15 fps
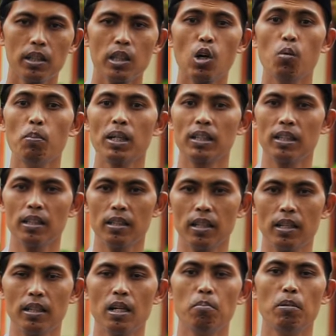taubat
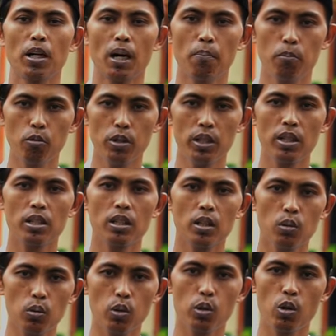kita dan mengampuni
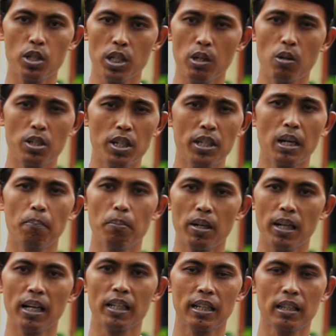seluruh dosa-dosa yang
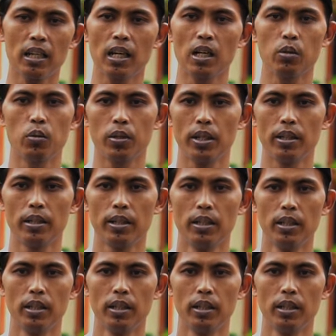pernah kita lakukan.